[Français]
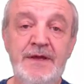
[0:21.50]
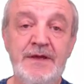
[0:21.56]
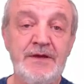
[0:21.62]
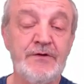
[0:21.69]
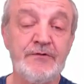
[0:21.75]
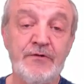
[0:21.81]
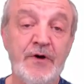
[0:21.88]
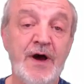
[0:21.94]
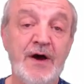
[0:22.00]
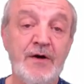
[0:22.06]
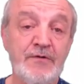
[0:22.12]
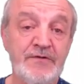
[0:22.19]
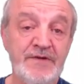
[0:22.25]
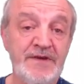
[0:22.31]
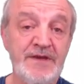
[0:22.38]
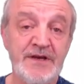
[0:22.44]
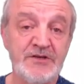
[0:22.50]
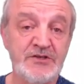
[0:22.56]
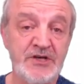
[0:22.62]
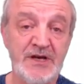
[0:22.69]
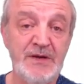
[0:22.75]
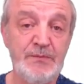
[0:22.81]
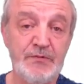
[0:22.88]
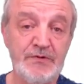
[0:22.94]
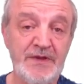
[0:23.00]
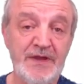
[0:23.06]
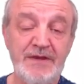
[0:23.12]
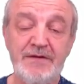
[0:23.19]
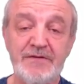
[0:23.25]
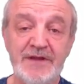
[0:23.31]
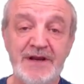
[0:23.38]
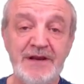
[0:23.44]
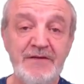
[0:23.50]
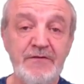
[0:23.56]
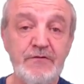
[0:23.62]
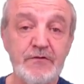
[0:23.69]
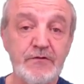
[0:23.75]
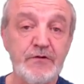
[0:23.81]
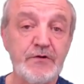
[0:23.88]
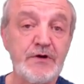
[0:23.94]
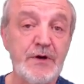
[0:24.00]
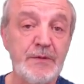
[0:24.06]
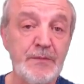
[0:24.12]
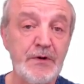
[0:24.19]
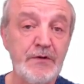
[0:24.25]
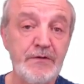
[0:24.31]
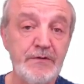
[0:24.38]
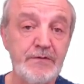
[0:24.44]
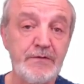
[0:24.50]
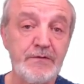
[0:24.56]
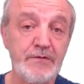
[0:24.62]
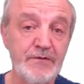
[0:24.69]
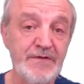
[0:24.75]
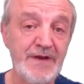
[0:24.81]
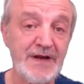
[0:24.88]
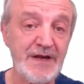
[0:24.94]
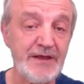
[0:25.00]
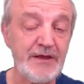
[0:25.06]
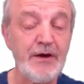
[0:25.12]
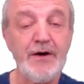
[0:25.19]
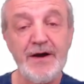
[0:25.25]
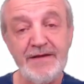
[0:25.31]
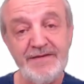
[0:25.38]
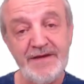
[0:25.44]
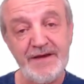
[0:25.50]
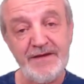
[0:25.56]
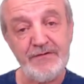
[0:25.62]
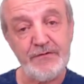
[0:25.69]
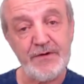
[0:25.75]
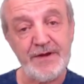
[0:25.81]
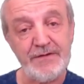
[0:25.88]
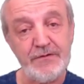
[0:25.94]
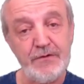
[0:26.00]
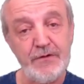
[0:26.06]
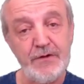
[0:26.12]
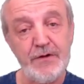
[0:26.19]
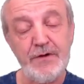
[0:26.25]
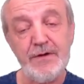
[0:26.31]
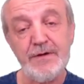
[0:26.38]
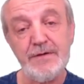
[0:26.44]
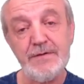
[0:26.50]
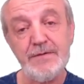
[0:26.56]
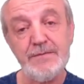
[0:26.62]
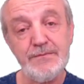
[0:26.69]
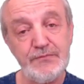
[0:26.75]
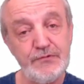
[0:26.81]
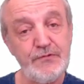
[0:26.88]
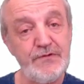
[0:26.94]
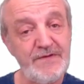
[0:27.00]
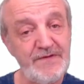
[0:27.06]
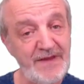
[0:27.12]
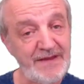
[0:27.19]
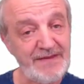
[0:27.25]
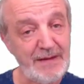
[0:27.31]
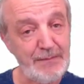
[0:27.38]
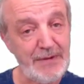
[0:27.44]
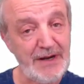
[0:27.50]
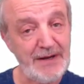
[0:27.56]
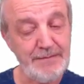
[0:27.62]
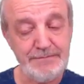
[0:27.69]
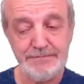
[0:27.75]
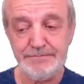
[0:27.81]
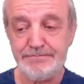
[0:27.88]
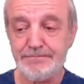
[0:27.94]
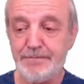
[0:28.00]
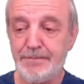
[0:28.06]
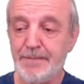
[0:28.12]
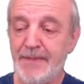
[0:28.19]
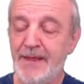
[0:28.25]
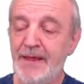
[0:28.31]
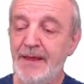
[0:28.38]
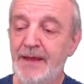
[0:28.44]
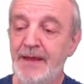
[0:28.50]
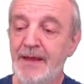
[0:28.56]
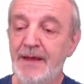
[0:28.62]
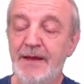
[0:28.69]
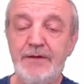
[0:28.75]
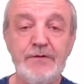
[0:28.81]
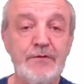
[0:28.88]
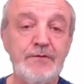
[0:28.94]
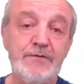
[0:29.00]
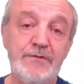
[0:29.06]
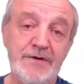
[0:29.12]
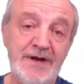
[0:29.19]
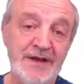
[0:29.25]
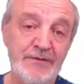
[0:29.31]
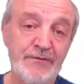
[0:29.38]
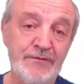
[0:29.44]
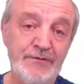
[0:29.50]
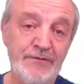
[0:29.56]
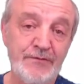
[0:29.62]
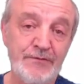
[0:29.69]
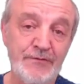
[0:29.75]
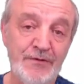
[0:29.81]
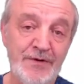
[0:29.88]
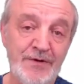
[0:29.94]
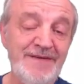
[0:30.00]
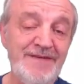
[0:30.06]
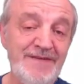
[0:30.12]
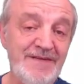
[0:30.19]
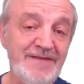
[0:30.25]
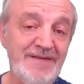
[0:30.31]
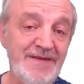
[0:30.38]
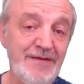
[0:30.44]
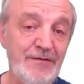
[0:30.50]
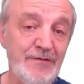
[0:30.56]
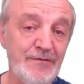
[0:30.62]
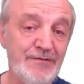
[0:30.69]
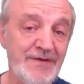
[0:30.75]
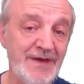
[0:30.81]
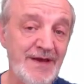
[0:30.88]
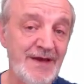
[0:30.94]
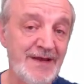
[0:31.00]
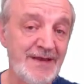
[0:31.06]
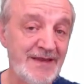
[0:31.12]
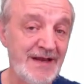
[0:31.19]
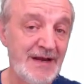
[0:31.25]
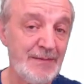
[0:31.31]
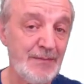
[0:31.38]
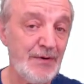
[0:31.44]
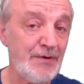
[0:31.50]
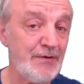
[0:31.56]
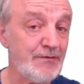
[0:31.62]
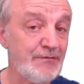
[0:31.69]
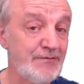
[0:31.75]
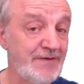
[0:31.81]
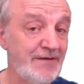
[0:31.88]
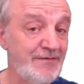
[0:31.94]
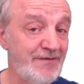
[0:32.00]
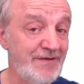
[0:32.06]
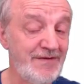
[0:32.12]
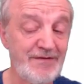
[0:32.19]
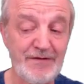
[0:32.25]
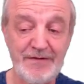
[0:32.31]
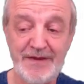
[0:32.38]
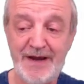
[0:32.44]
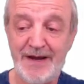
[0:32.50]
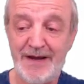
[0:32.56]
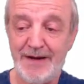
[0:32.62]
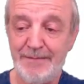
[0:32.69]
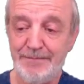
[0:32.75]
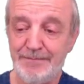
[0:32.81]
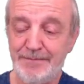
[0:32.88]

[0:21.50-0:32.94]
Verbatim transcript: Et on aura aussi à gérer peut-être des listes de commandes de ces clients à ces restaurateurs pour certains plats. Donc la notion de liste ici devient un élément tout à fait central.